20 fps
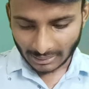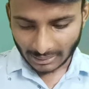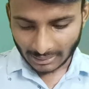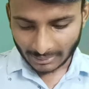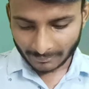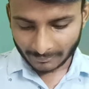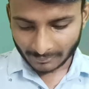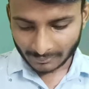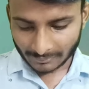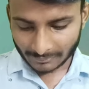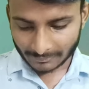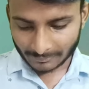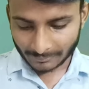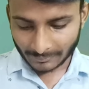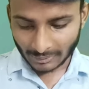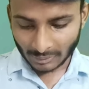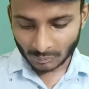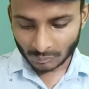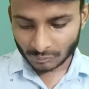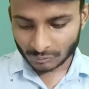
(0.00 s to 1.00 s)
अब
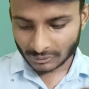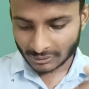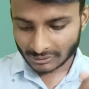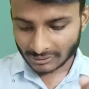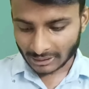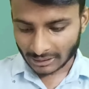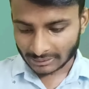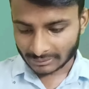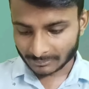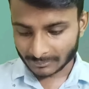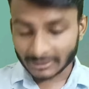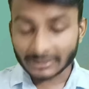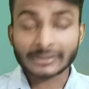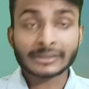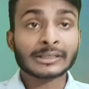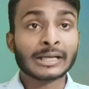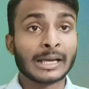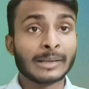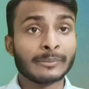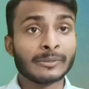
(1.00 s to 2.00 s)
मैं उसके साथ में
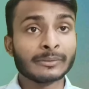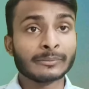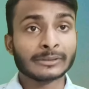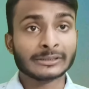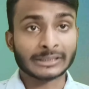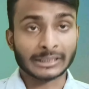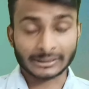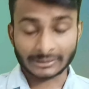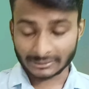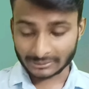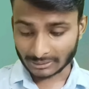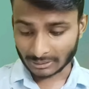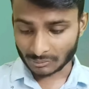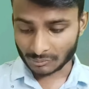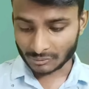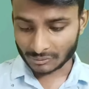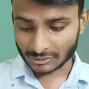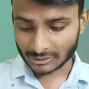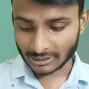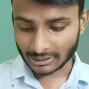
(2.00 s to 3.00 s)
टाइमिंग बता देता
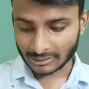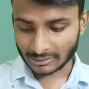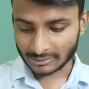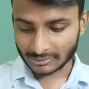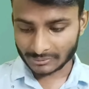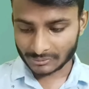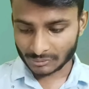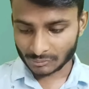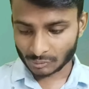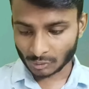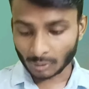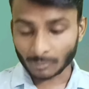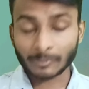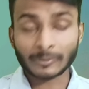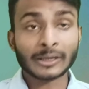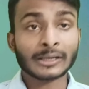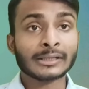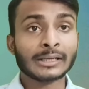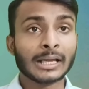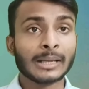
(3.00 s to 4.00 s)
हूं इसका
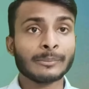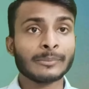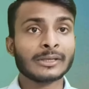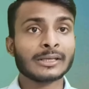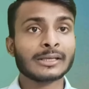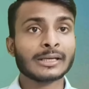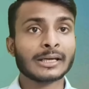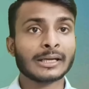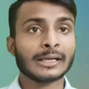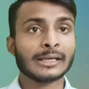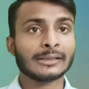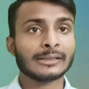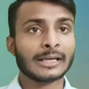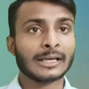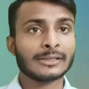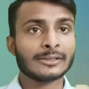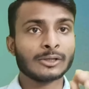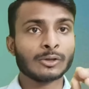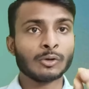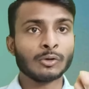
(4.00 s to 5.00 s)
जॉब का टाइमिंग क्या रहता
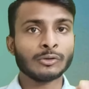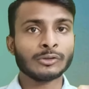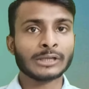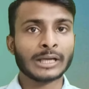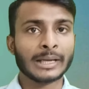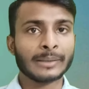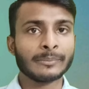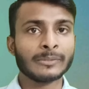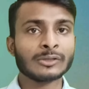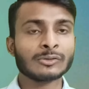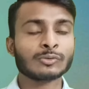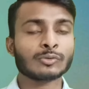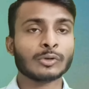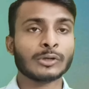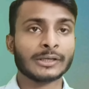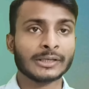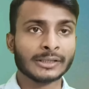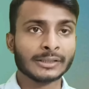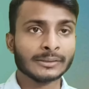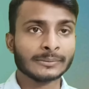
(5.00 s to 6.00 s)
है देखो टाइमिंग जो
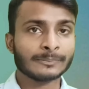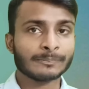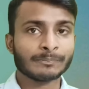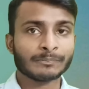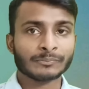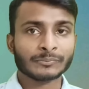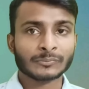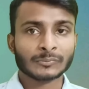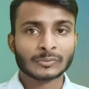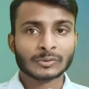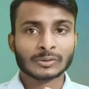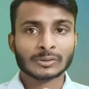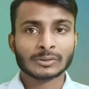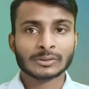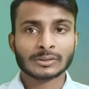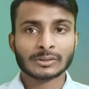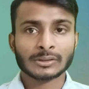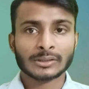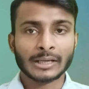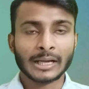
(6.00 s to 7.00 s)
है
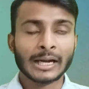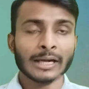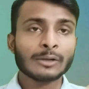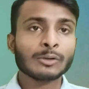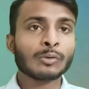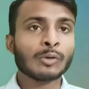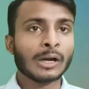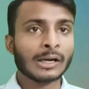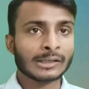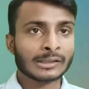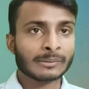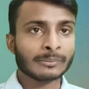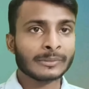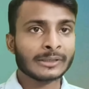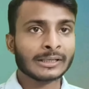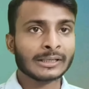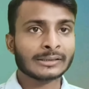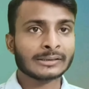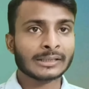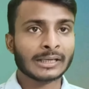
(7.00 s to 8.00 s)
हेडक्वार्टर
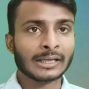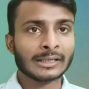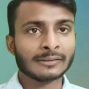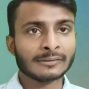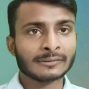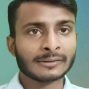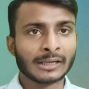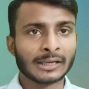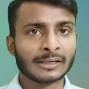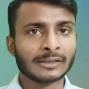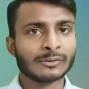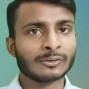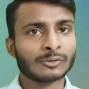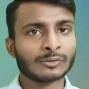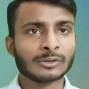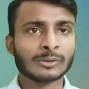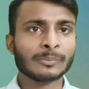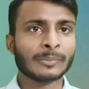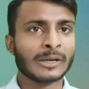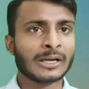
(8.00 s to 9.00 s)
में रहता है साढ़े
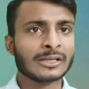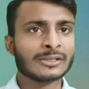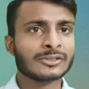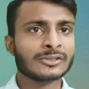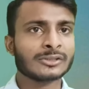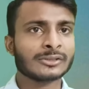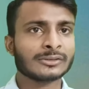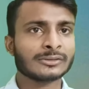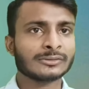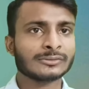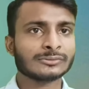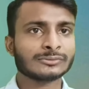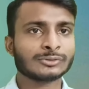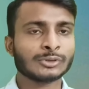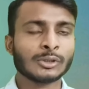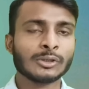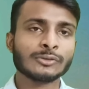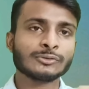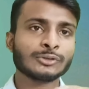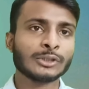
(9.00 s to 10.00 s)
नौ से पांच
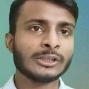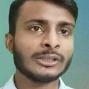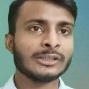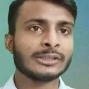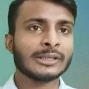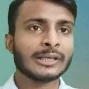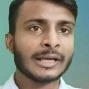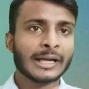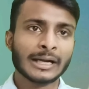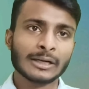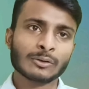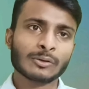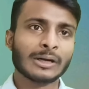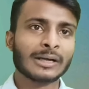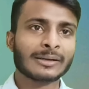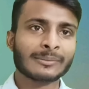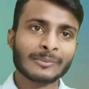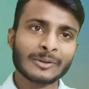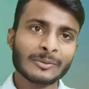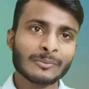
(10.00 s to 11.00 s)
सॉरी
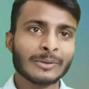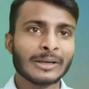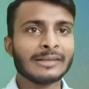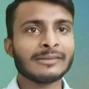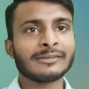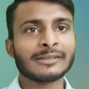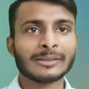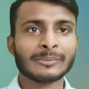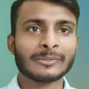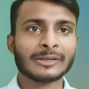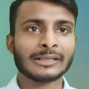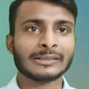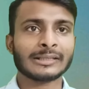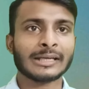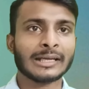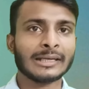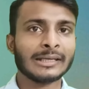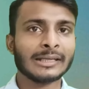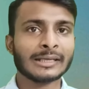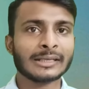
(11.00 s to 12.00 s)
हेडक्वार्टर में भी भाई सेम
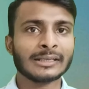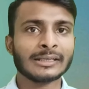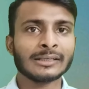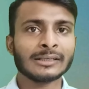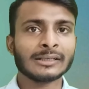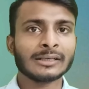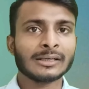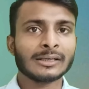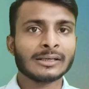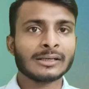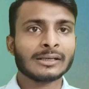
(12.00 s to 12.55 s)
रहता है लेकिन